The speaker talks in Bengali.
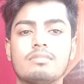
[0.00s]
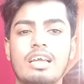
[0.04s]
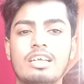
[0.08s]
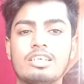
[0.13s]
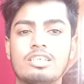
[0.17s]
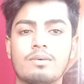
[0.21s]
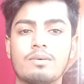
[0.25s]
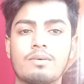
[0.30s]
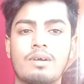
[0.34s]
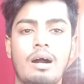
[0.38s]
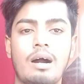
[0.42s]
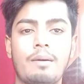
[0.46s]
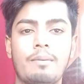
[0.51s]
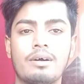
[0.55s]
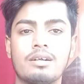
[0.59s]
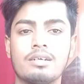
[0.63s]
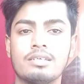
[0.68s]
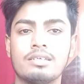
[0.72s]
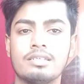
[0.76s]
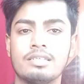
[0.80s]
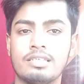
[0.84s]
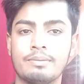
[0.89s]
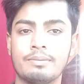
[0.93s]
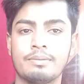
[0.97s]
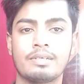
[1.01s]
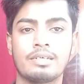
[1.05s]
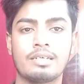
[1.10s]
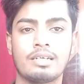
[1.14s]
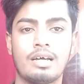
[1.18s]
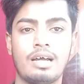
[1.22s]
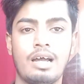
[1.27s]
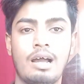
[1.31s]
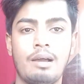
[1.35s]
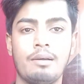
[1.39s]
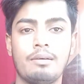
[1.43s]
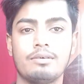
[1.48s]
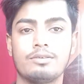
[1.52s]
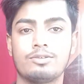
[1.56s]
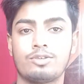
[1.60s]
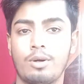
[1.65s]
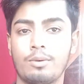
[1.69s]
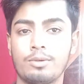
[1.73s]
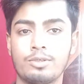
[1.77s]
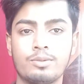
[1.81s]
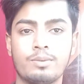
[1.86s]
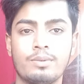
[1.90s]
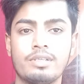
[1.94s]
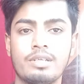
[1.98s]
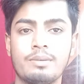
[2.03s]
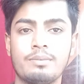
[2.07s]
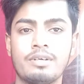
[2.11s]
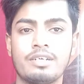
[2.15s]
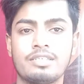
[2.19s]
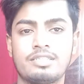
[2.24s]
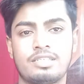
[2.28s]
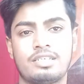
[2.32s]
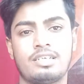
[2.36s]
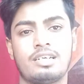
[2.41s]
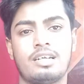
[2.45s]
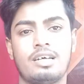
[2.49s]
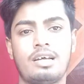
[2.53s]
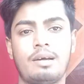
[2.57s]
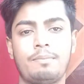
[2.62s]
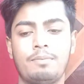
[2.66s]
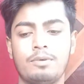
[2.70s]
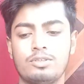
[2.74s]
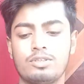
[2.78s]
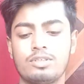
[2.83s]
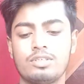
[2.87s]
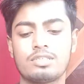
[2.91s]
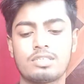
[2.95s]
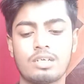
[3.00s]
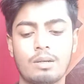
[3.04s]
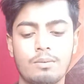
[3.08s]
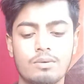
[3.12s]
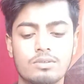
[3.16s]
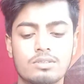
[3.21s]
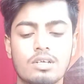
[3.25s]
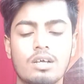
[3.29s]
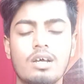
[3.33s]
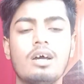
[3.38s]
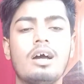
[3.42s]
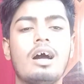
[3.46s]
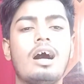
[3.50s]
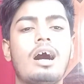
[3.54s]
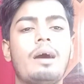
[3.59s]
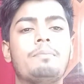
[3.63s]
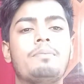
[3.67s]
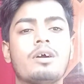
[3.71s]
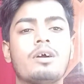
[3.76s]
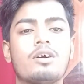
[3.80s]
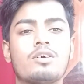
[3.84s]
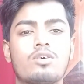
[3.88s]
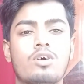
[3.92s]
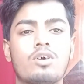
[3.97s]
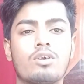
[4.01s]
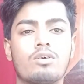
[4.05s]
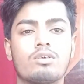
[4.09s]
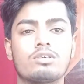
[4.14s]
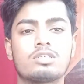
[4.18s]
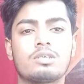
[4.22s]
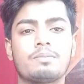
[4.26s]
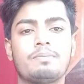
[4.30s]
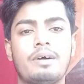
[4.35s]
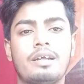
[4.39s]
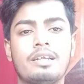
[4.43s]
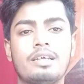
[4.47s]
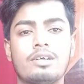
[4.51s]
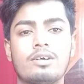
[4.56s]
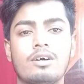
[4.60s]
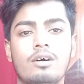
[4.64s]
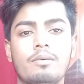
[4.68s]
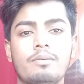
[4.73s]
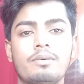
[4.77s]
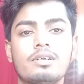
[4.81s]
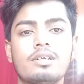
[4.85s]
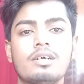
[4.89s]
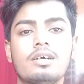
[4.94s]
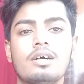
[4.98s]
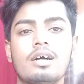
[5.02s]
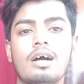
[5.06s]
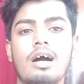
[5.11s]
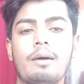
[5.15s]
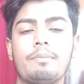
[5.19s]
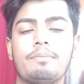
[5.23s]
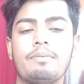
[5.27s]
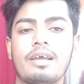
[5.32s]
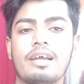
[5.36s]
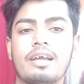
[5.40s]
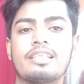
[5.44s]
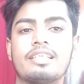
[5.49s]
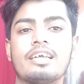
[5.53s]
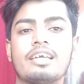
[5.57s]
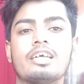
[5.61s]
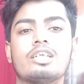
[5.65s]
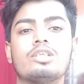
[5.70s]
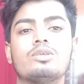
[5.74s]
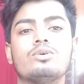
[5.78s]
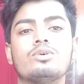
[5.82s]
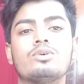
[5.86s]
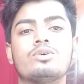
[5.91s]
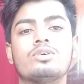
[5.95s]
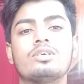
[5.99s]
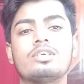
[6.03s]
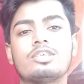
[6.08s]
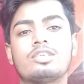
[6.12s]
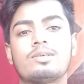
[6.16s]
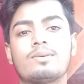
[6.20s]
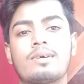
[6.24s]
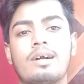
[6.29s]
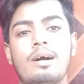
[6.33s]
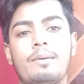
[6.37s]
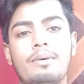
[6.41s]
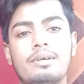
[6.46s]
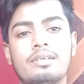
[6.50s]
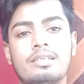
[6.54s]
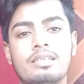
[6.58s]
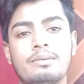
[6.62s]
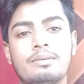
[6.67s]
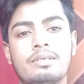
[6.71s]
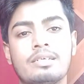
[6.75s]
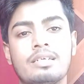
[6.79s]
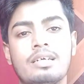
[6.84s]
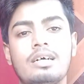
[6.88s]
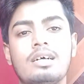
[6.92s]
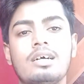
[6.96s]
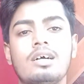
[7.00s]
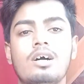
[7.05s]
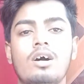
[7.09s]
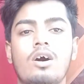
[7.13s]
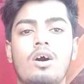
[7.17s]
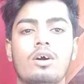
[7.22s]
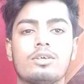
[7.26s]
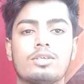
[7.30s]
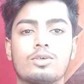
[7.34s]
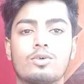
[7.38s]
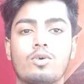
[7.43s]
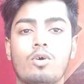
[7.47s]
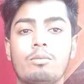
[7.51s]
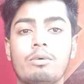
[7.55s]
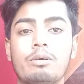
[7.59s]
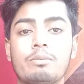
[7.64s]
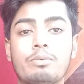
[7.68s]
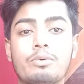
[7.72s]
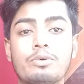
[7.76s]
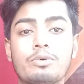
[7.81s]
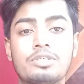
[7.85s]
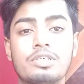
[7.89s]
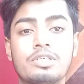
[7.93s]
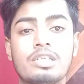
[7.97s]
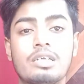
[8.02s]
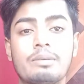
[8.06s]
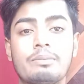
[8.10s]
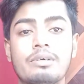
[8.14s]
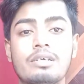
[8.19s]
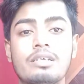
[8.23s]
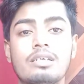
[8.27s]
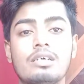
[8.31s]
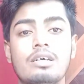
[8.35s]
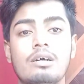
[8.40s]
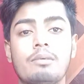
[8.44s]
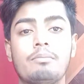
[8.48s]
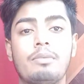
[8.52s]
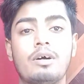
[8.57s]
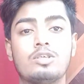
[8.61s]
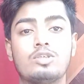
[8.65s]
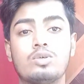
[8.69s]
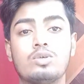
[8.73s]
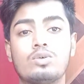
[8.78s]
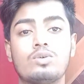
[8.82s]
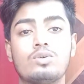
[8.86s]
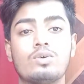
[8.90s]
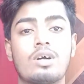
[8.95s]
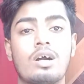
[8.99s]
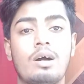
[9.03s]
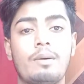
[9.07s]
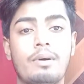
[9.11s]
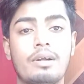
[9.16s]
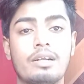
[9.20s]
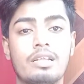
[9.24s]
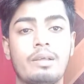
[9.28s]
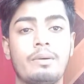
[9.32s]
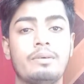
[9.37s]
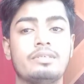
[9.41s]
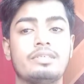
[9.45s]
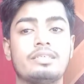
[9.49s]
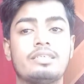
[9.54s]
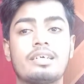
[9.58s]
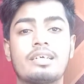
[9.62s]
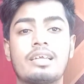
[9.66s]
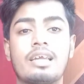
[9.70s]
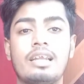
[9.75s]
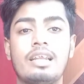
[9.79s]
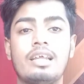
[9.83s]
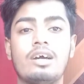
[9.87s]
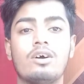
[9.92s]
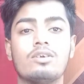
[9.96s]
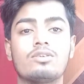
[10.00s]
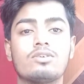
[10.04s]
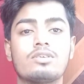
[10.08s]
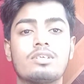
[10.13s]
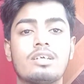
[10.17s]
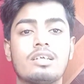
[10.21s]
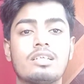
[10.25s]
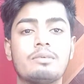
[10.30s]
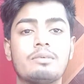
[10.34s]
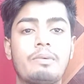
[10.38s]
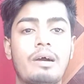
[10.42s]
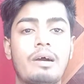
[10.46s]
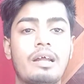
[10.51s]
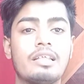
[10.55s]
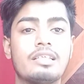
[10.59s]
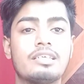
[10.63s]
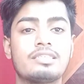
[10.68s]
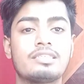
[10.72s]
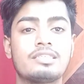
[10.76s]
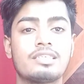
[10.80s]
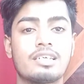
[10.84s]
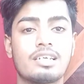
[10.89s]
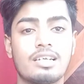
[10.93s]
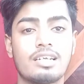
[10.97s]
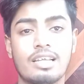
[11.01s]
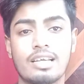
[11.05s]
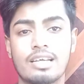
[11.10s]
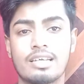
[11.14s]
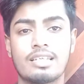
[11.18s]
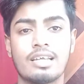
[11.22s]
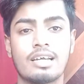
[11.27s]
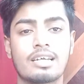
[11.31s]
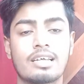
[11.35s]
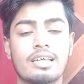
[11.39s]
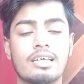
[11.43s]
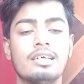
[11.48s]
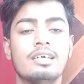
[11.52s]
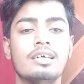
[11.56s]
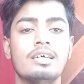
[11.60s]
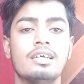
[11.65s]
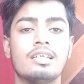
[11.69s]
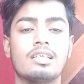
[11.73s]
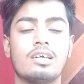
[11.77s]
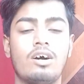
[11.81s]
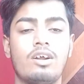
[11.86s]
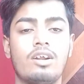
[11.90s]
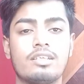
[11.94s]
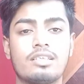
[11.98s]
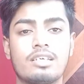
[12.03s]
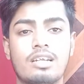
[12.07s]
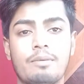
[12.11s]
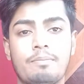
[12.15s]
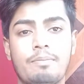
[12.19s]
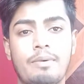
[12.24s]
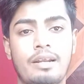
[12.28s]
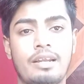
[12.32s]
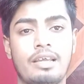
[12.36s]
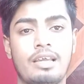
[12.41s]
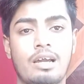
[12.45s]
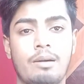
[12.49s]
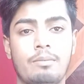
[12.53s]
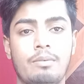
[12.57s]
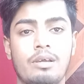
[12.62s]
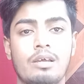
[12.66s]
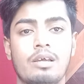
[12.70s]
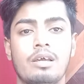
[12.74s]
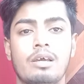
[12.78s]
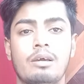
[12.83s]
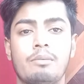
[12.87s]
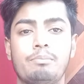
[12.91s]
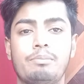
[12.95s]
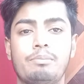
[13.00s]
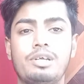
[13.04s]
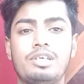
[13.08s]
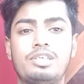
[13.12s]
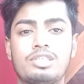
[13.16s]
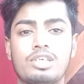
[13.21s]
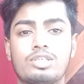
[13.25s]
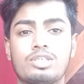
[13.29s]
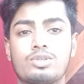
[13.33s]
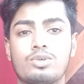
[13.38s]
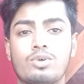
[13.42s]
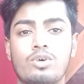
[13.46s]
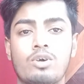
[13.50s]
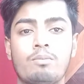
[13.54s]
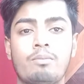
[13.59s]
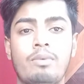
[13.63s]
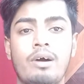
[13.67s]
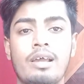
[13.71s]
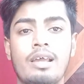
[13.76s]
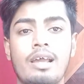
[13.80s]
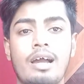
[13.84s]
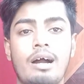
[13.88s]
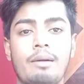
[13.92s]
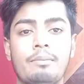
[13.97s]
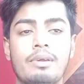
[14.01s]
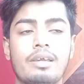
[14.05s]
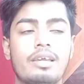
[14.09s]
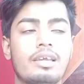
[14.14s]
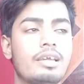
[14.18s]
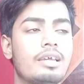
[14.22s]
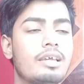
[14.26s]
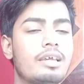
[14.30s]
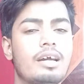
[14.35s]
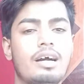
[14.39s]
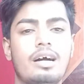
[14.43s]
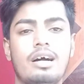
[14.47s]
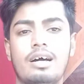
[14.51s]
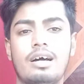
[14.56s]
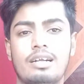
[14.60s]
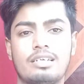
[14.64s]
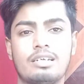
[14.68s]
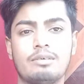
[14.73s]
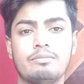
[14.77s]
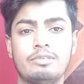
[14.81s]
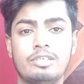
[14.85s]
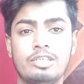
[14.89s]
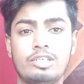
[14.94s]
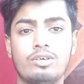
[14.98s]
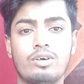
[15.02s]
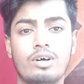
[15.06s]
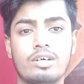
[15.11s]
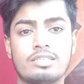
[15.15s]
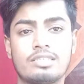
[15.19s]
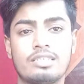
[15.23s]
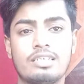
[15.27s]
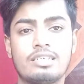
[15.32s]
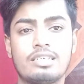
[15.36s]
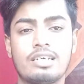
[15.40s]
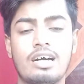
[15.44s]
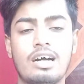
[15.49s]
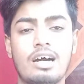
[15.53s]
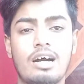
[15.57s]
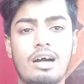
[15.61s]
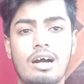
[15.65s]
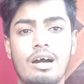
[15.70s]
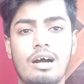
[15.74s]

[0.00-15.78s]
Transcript: এইসব খাবার দিবেন না সবসময় দিবেন না সেটা না আপনি যদি সাপোজ আপনি এখন খরগোশকে পানি খাওয়াবেন আপনি এক থেকে দুই ঘন্টা এসব খাবার দেবেন না হয়তো গমে ভুষি দিবেন বা শুকনো খাবার দেবেন যেটা খেলে হয়তো তাদের পানি তৃষ্ণাটা লেগে থাকে তাহলে তারা পানি খাবে বিশ্বাস করুন ভাই আমি একটা ভিডিও আছে এটা